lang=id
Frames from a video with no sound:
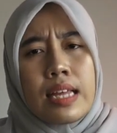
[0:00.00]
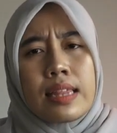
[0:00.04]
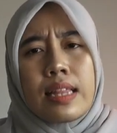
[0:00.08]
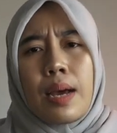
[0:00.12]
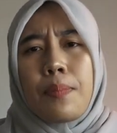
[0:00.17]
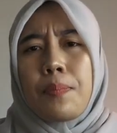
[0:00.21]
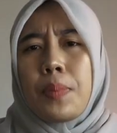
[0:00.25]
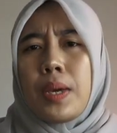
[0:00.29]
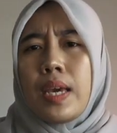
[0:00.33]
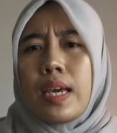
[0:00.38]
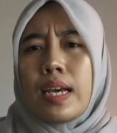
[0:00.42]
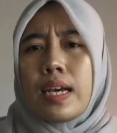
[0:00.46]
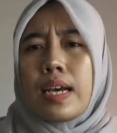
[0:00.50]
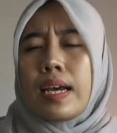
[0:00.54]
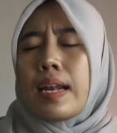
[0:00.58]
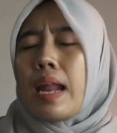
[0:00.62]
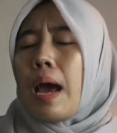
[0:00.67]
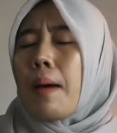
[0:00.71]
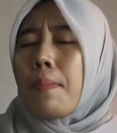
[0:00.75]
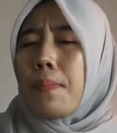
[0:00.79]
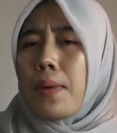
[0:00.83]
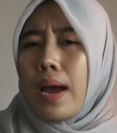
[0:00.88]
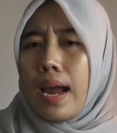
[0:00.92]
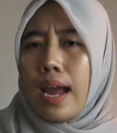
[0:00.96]
Tapi
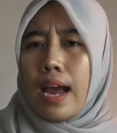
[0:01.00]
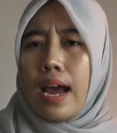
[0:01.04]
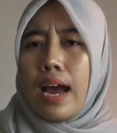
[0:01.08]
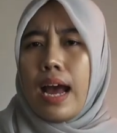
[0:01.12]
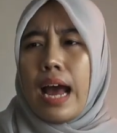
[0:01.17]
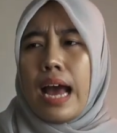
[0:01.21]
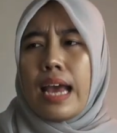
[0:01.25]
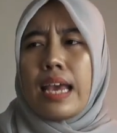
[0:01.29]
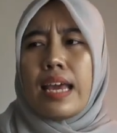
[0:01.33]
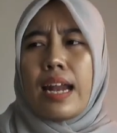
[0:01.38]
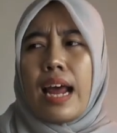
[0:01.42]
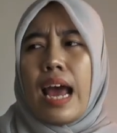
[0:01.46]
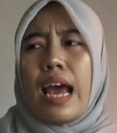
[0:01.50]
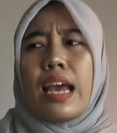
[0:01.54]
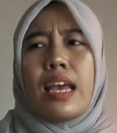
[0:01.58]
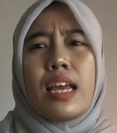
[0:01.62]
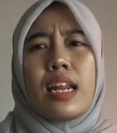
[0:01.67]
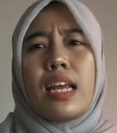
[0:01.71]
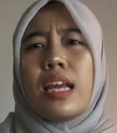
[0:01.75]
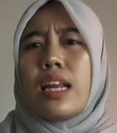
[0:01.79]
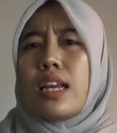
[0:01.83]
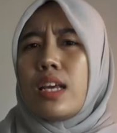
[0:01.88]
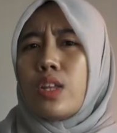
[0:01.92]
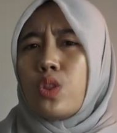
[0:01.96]
kenapa ya akhir-akhir
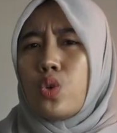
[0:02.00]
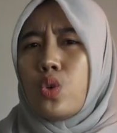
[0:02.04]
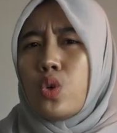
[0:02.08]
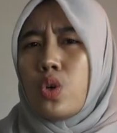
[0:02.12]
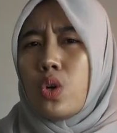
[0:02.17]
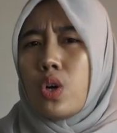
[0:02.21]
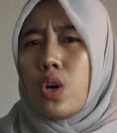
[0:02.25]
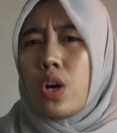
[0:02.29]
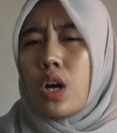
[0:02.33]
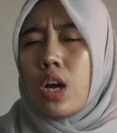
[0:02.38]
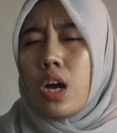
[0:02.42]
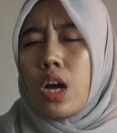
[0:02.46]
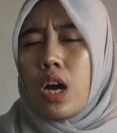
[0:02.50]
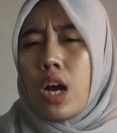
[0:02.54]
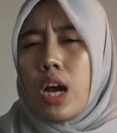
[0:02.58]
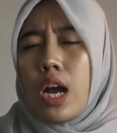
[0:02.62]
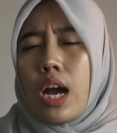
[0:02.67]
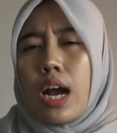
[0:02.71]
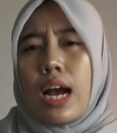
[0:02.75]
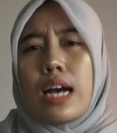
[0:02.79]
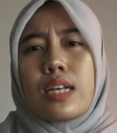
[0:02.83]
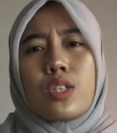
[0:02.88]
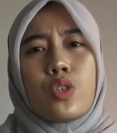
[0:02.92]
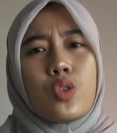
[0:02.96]
ini tuh
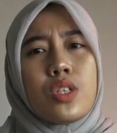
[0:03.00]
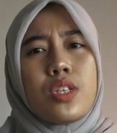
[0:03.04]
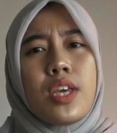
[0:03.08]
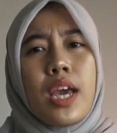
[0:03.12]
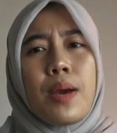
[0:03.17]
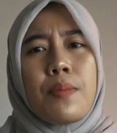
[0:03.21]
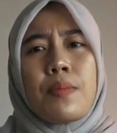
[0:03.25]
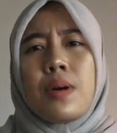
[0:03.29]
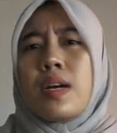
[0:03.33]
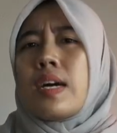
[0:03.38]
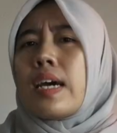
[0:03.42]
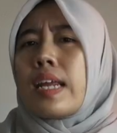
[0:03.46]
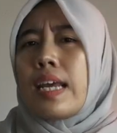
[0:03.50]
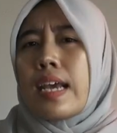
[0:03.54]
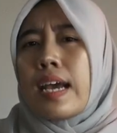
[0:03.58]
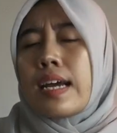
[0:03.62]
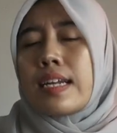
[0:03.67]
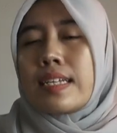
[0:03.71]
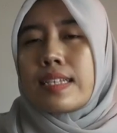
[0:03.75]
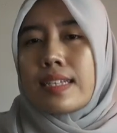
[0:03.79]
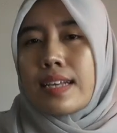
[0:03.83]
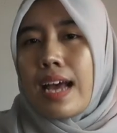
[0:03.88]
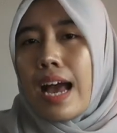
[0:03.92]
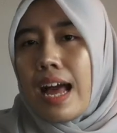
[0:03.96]
kasusnya
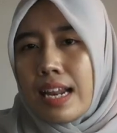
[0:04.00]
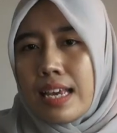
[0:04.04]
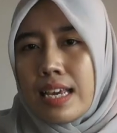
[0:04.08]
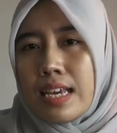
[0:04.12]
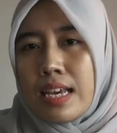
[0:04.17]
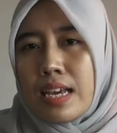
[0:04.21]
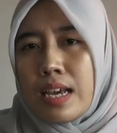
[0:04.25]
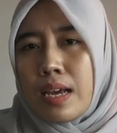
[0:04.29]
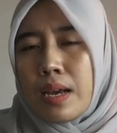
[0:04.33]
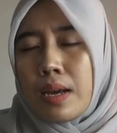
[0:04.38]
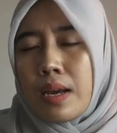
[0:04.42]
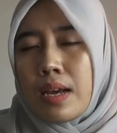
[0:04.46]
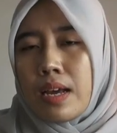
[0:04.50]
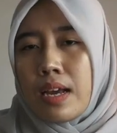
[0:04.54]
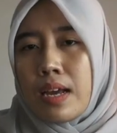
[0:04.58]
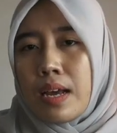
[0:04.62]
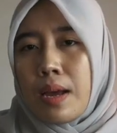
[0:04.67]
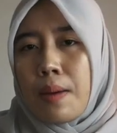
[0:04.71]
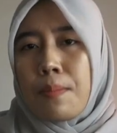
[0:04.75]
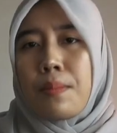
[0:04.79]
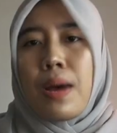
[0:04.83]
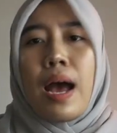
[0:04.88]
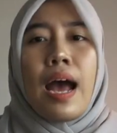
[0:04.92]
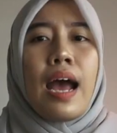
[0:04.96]
mengerikan sekali?
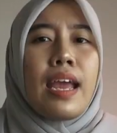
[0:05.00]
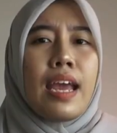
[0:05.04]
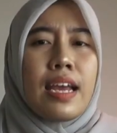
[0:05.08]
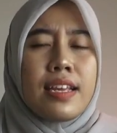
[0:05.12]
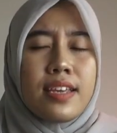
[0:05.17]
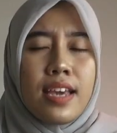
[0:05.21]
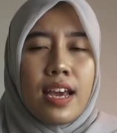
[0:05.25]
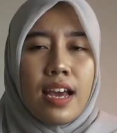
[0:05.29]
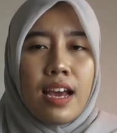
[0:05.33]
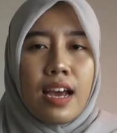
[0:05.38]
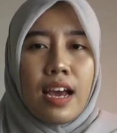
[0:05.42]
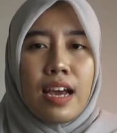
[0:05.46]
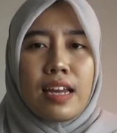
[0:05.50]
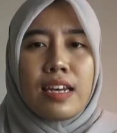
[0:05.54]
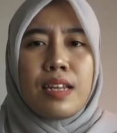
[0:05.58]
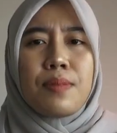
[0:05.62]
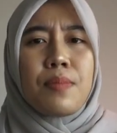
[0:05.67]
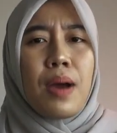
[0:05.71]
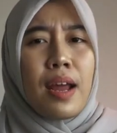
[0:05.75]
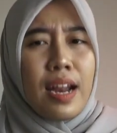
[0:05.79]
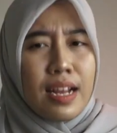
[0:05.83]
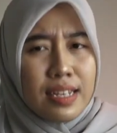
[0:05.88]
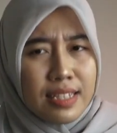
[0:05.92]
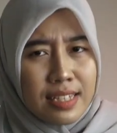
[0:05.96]
Bahayanya
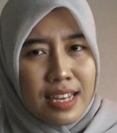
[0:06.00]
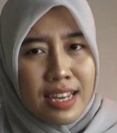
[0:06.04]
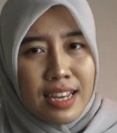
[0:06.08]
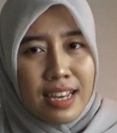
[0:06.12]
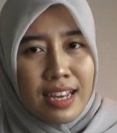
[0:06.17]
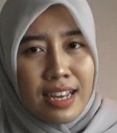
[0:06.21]
gimana sih?